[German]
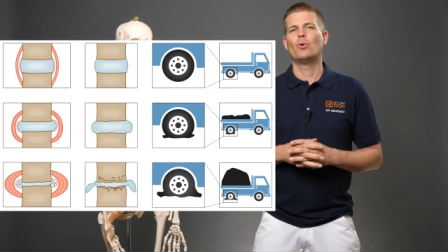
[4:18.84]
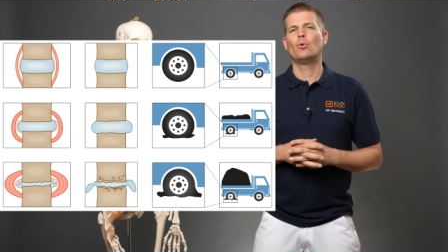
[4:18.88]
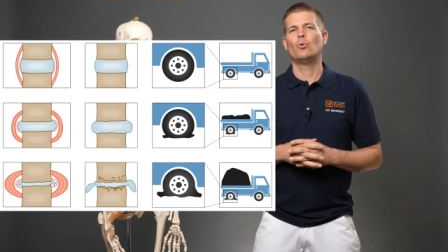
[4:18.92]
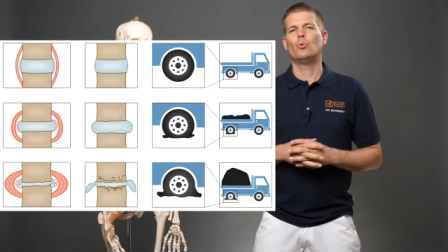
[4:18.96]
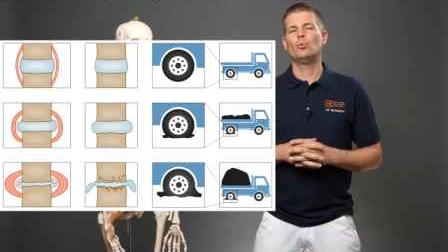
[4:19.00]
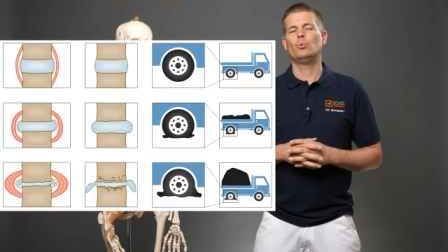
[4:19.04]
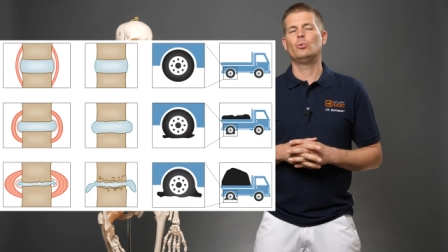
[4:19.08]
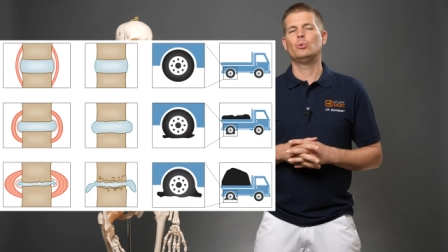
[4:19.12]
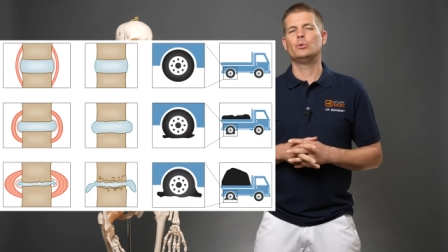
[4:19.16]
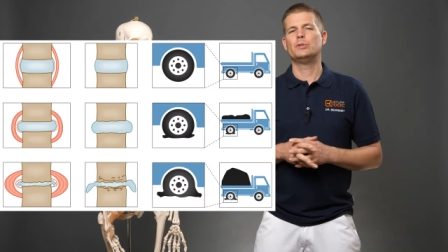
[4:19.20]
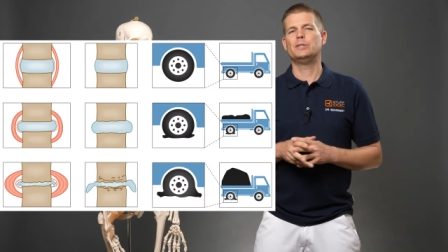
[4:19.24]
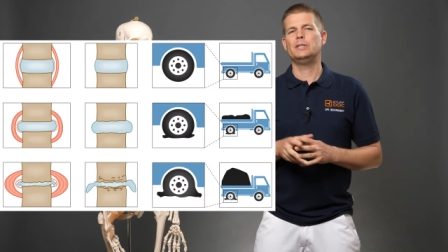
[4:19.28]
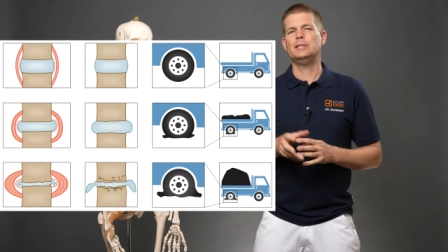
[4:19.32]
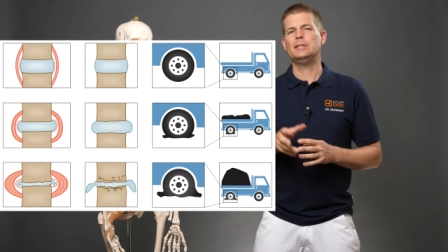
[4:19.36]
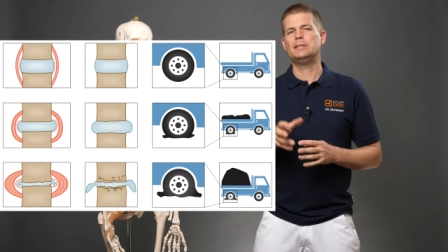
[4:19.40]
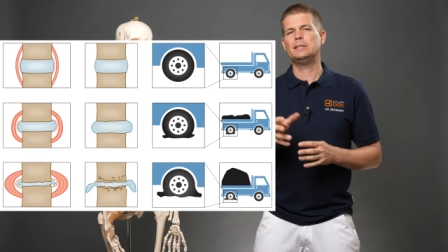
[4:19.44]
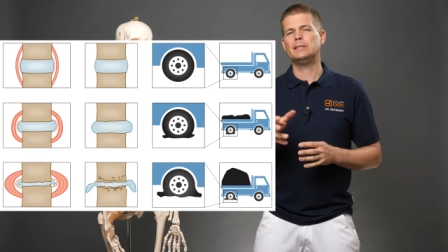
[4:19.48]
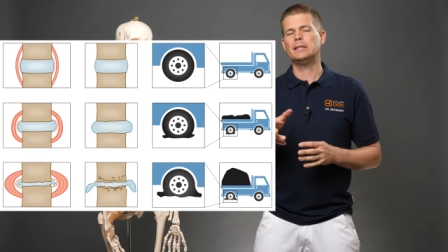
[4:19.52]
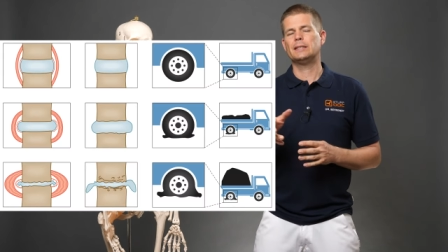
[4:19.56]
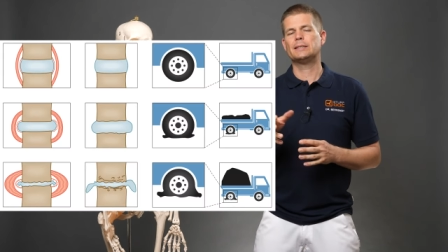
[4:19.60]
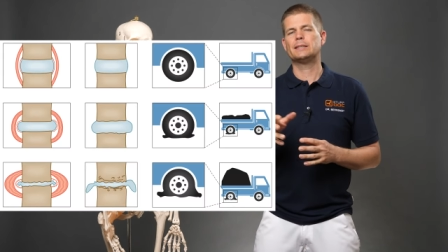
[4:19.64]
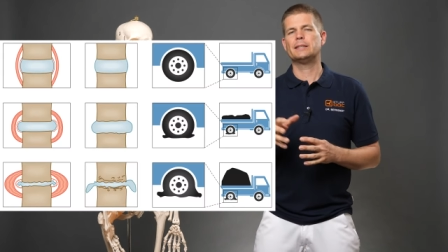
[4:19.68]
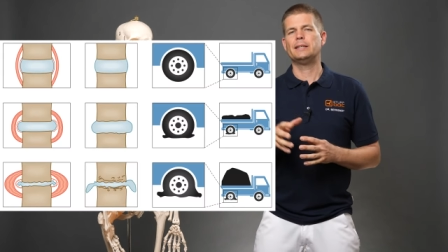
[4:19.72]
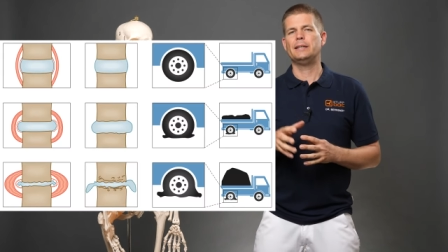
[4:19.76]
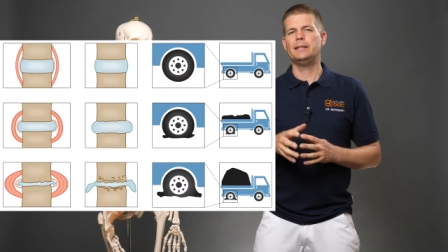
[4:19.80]
Und du siehst
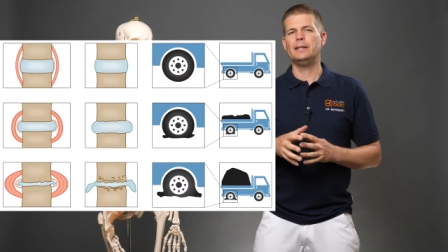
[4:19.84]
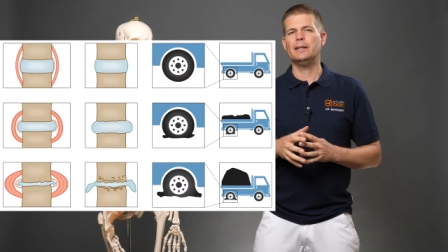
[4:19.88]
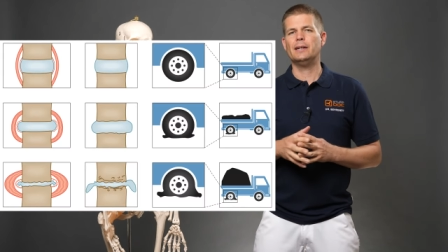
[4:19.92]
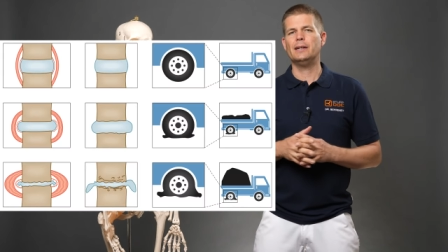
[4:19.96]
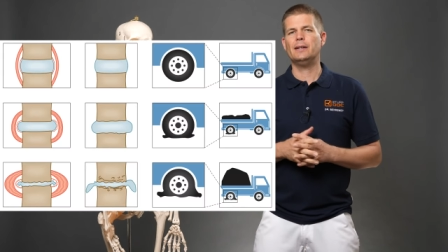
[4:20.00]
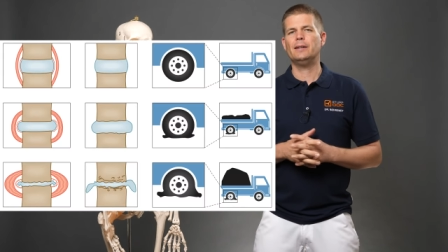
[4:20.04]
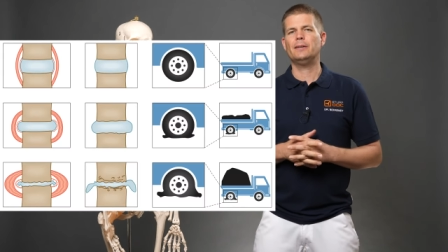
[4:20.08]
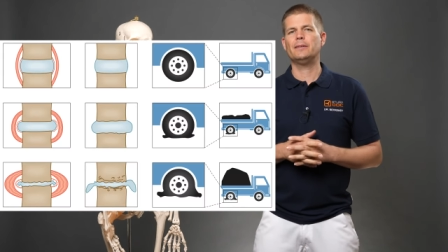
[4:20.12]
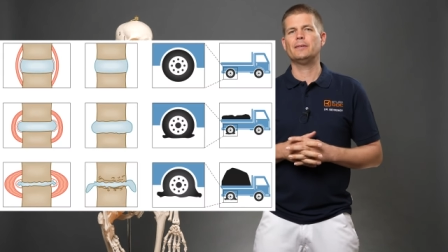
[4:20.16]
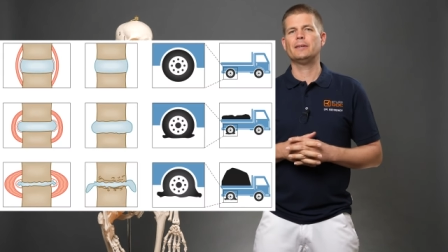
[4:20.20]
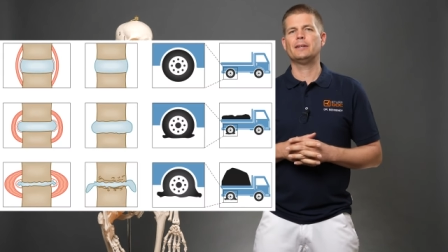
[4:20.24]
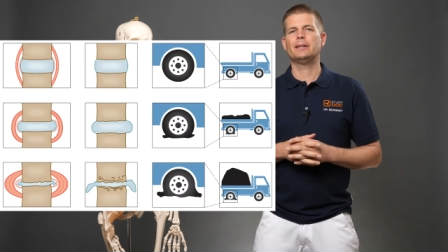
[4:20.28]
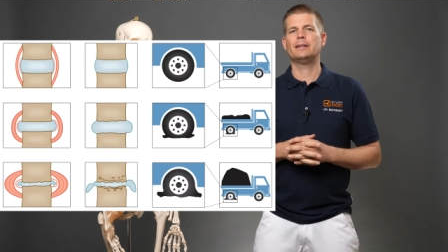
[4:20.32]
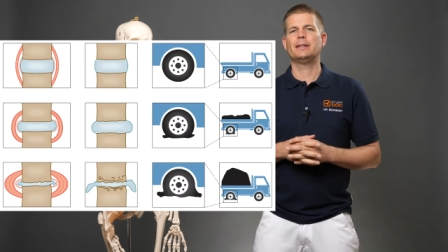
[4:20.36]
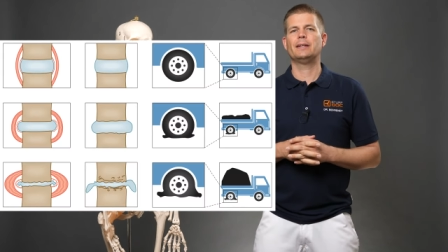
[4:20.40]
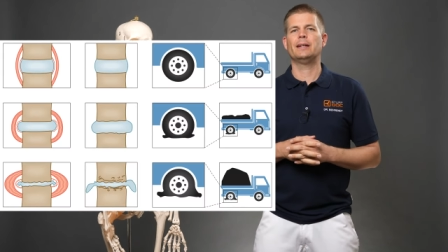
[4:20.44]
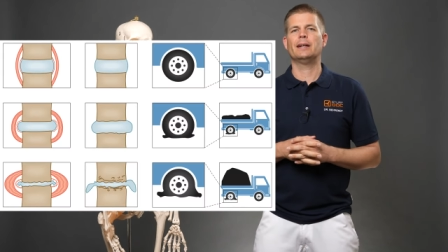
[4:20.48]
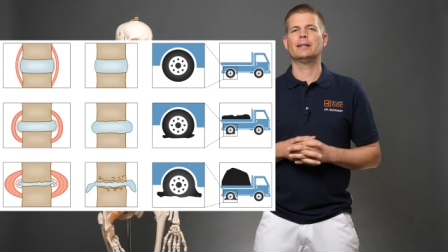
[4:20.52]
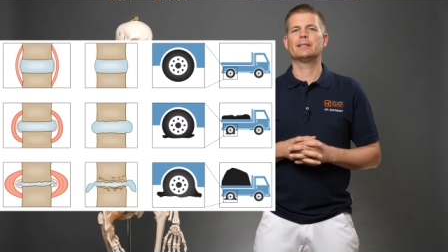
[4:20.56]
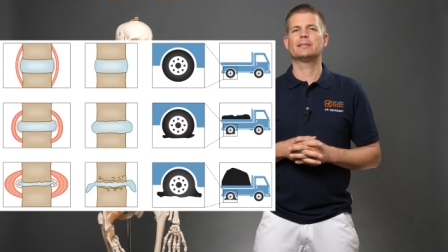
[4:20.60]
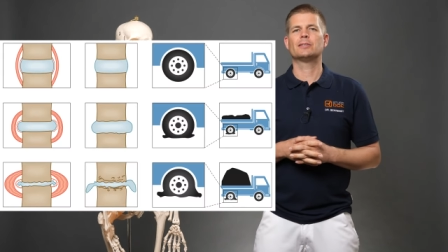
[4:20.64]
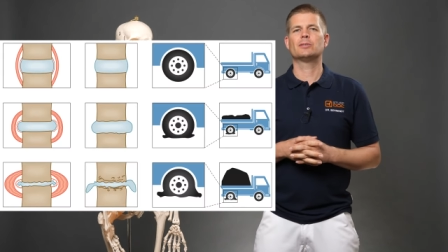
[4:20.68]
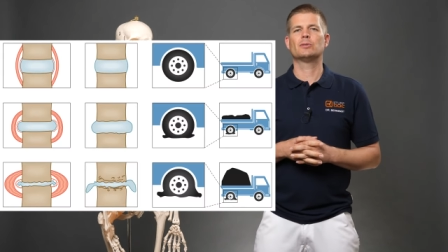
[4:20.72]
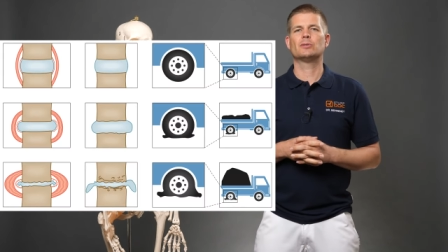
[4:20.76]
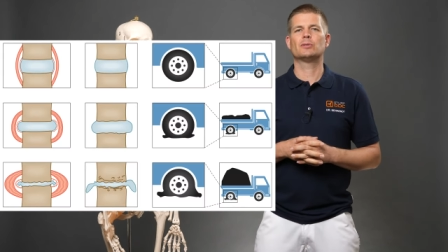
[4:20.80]
jetzt hier,
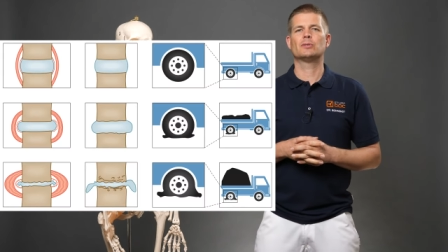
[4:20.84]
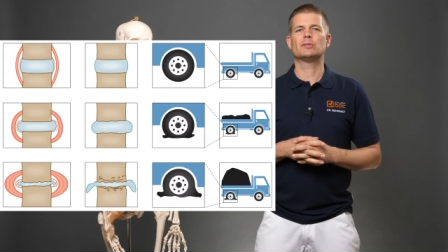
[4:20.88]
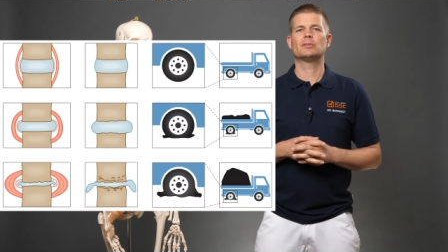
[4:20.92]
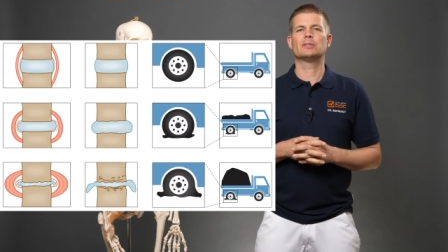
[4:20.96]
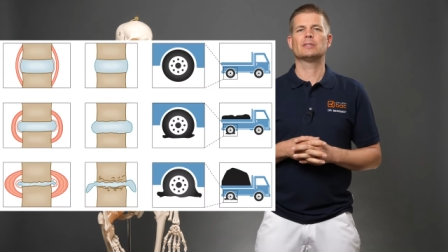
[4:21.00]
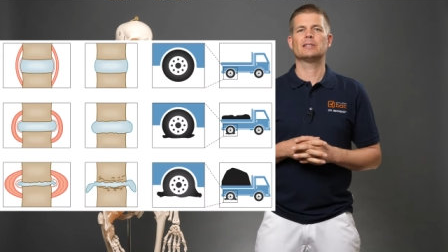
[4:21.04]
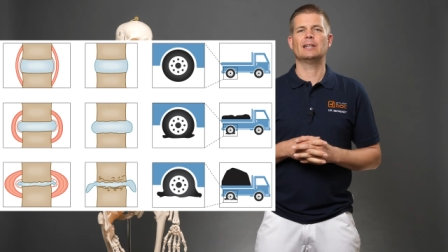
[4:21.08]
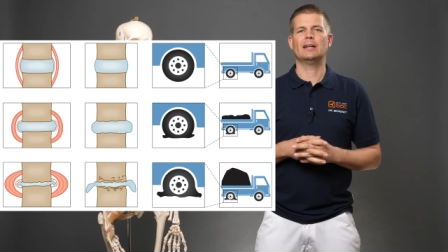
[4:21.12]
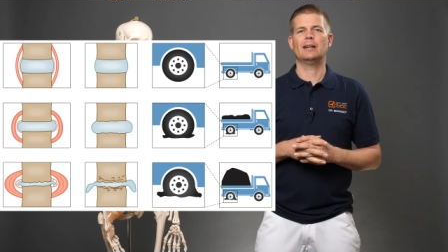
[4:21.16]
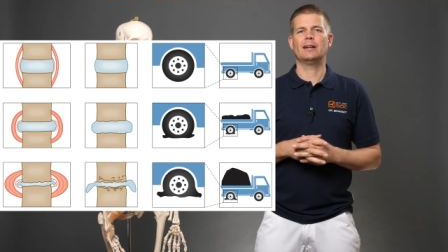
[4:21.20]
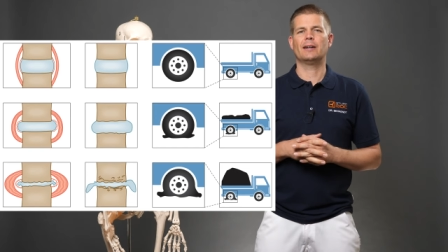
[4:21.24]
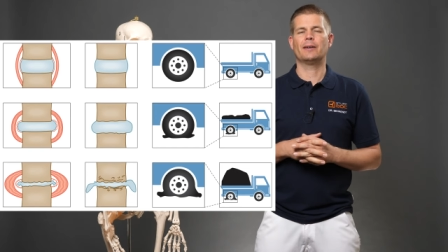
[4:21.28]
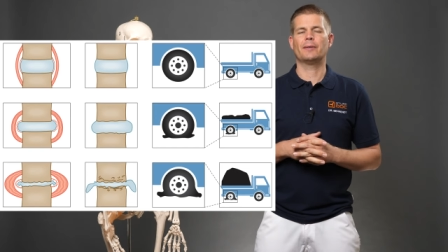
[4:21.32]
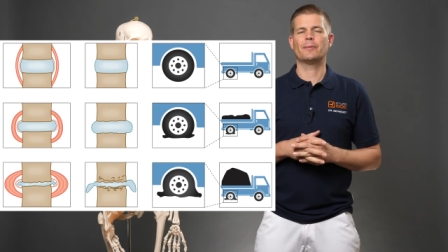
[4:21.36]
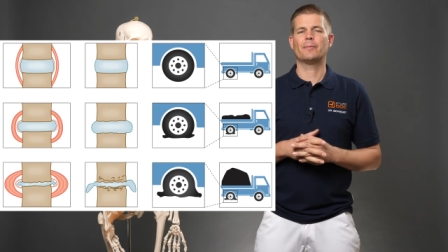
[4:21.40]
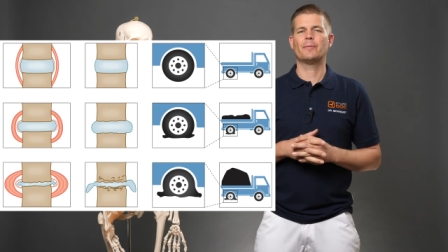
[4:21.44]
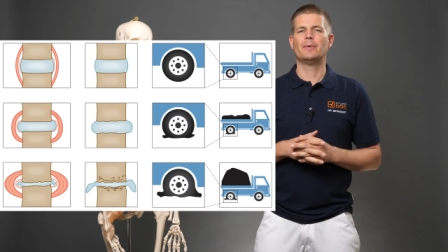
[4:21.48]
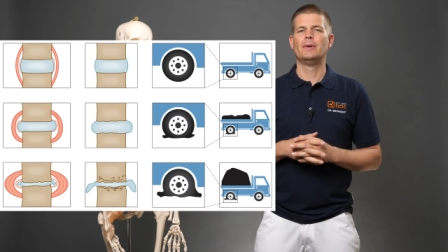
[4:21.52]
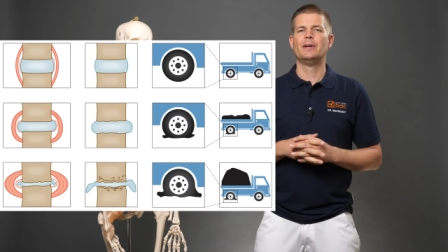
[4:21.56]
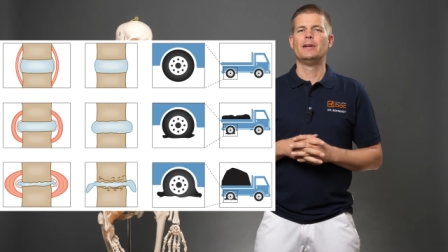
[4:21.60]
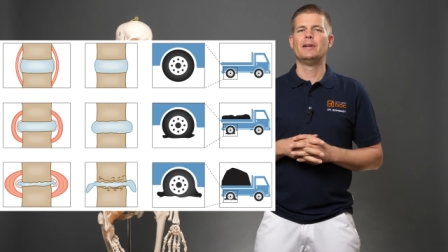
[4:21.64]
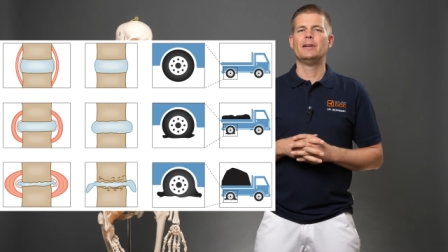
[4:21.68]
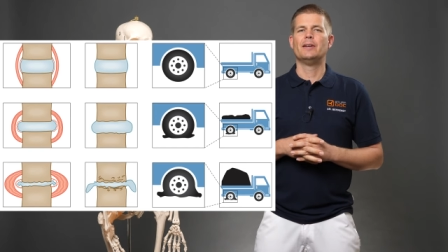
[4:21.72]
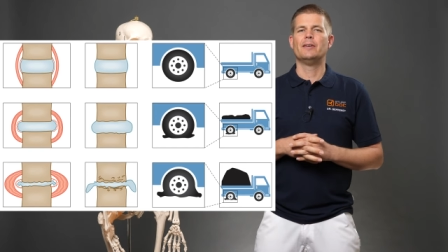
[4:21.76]
dass sozusagen